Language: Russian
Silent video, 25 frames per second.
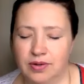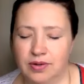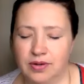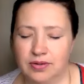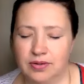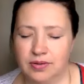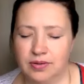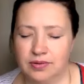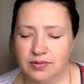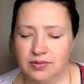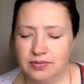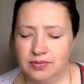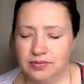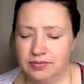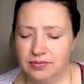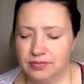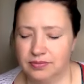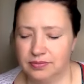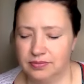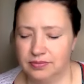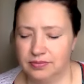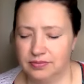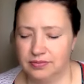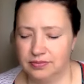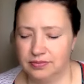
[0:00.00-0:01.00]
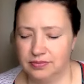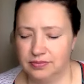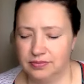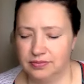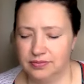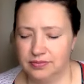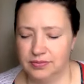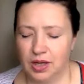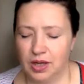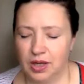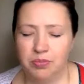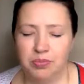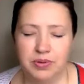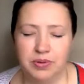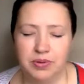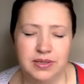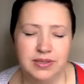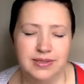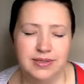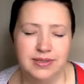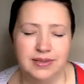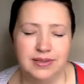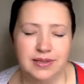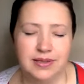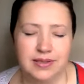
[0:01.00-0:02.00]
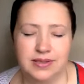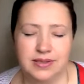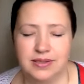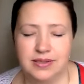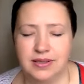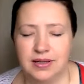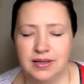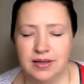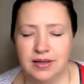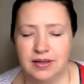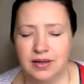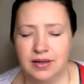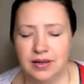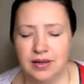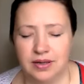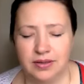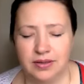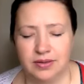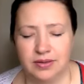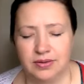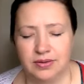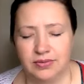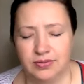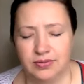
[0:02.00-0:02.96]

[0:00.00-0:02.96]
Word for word: как обыденность какая-то,